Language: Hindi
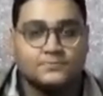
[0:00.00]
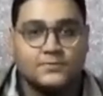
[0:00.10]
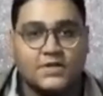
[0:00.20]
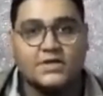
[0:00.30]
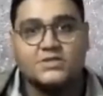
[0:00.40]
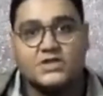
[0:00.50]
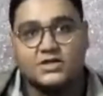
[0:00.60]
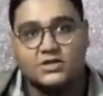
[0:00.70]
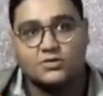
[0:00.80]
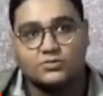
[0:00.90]
मैं ये
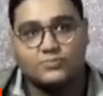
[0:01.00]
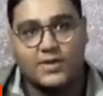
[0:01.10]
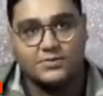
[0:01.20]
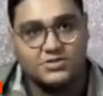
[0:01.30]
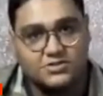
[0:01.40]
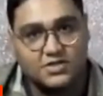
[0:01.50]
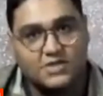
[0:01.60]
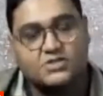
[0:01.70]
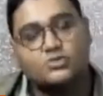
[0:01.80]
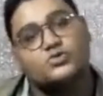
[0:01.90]
चाहता हूँ मैं भी जिस तरह
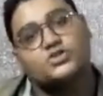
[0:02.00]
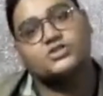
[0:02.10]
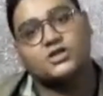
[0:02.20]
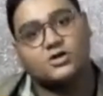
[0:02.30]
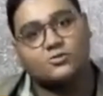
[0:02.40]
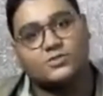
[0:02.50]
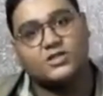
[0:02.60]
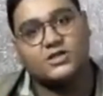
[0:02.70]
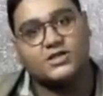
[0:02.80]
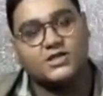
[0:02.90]
से कोशिश कर रहा हूँ
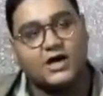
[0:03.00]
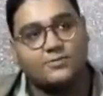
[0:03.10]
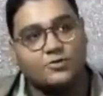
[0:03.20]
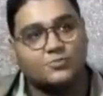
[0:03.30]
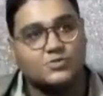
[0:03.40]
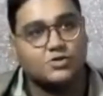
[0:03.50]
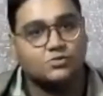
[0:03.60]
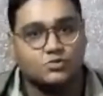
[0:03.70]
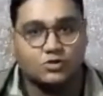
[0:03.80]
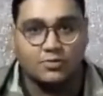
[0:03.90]
बदलने की आप लोग भी
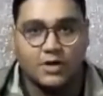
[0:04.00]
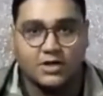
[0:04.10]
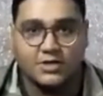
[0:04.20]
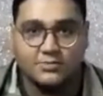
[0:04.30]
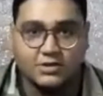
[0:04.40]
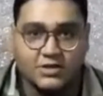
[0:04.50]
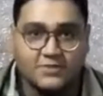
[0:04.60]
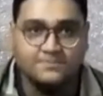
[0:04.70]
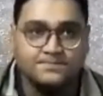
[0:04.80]
ज़रूर तोबा करें बदलें